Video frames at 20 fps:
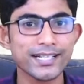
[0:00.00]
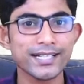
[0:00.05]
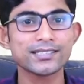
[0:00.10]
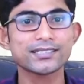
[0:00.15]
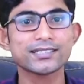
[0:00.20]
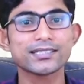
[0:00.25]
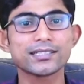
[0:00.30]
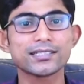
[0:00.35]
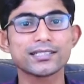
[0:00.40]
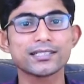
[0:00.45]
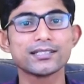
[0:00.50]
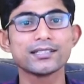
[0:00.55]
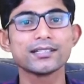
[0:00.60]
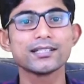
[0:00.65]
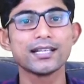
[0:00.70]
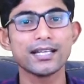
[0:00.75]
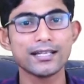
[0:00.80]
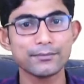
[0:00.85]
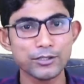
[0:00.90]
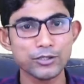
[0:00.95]
ক্ষেত্রে
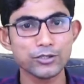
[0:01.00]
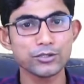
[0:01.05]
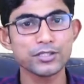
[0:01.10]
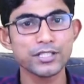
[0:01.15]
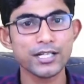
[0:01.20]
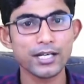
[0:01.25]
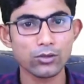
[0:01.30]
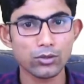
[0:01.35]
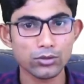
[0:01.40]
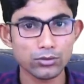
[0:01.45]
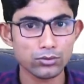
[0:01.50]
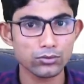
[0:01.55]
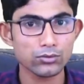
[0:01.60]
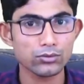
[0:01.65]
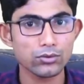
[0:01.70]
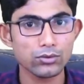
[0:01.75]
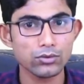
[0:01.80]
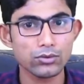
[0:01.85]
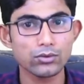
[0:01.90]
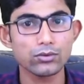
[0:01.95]
এই বিষয়টি আরও অত্যন্ত
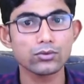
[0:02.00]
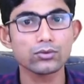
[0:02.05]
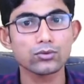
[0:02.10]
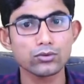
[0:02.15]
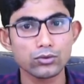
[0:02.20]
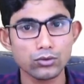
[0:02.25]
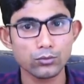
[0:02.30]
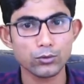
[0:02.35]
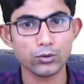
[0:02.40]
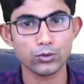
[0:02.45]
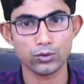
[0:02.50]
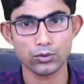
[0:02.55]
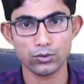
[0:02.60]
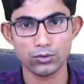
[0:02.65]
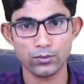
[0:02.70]
গুরুত্বপূর্ণ